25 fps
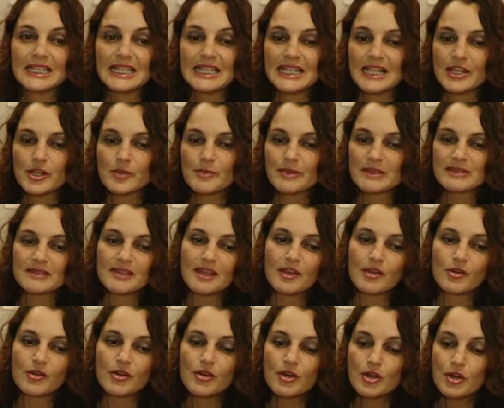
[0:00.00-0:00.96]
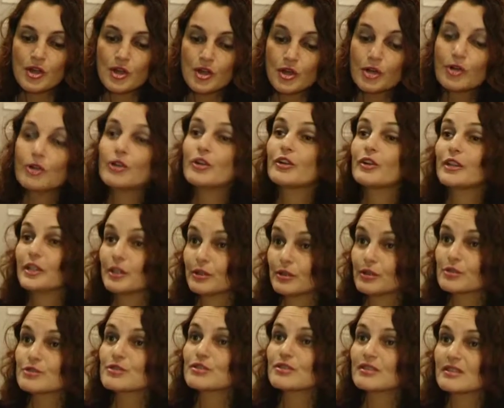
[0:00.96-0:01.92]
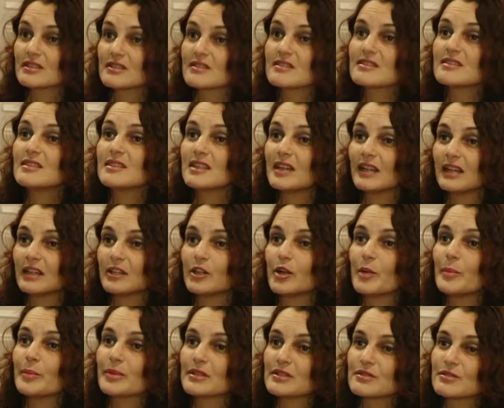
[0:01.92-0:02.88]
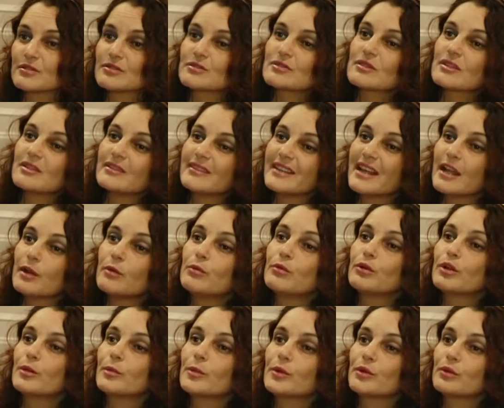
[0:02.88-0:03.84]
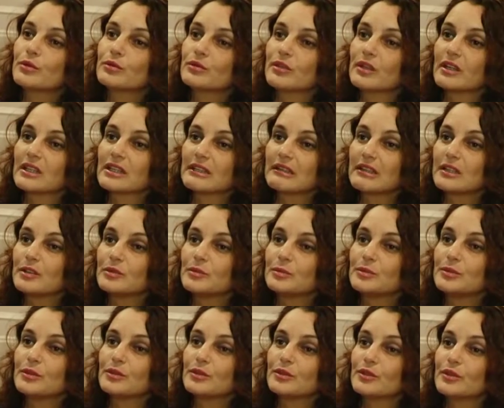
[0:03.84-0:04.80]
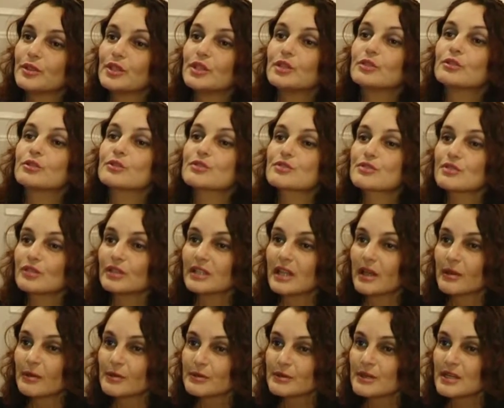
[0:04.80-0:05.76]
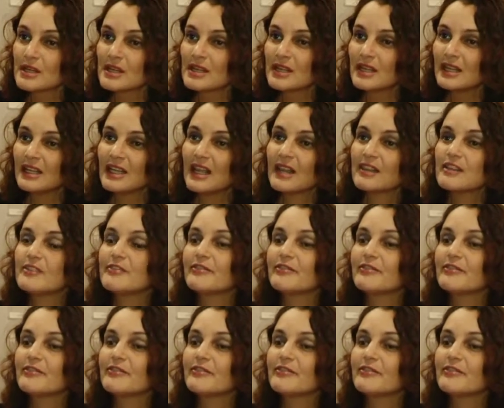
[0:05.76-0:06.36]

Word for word: Y el año pasado con esto que yo te decía, que los precios de algunos productos estaban un poco distorsionados, las